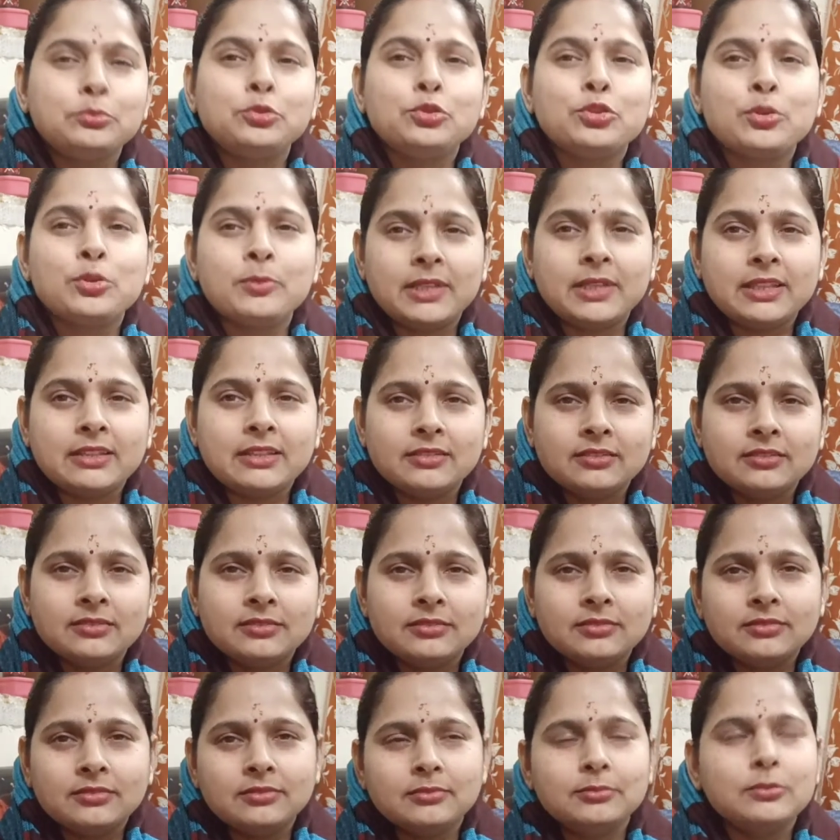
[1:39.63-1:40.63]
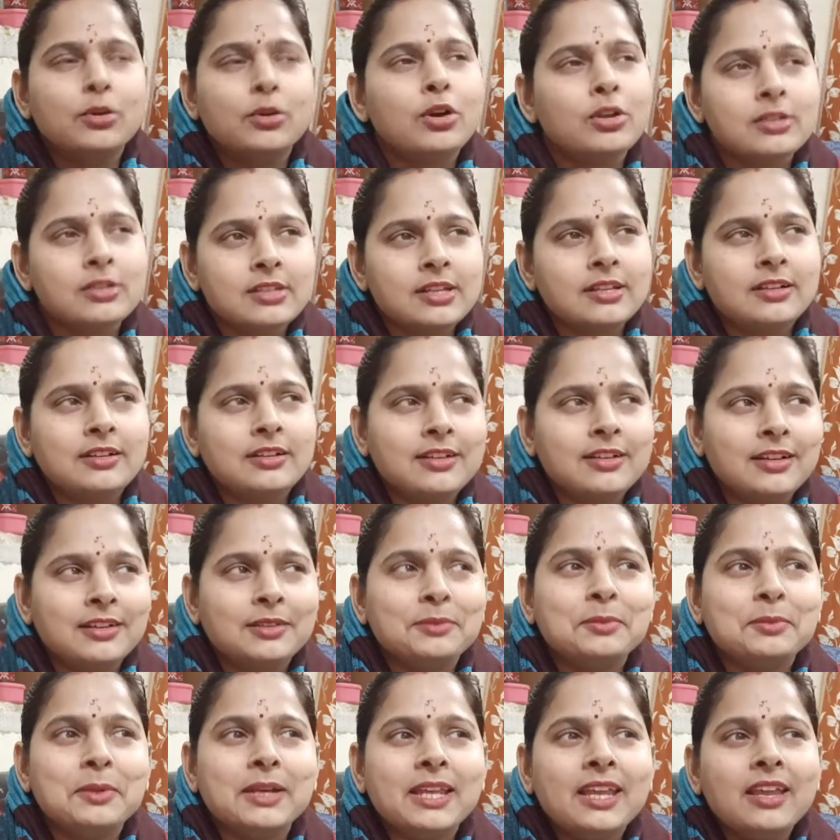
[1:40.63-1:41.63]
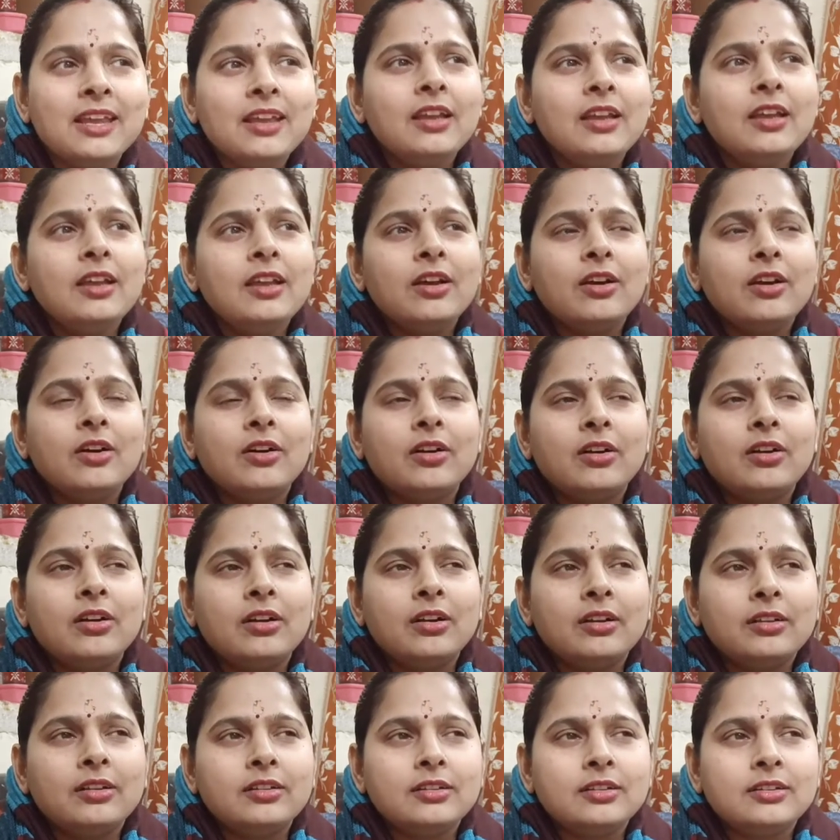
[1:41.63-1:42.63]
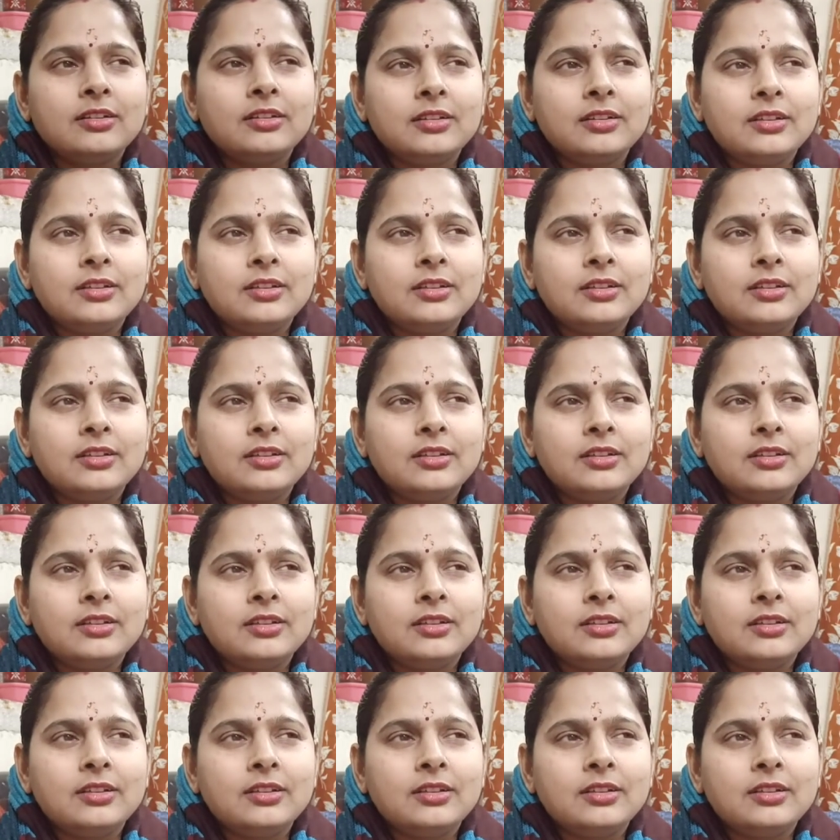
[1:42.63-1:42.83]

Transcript: पूछो मत बहुत ज़्यादा ठंड पड़ी और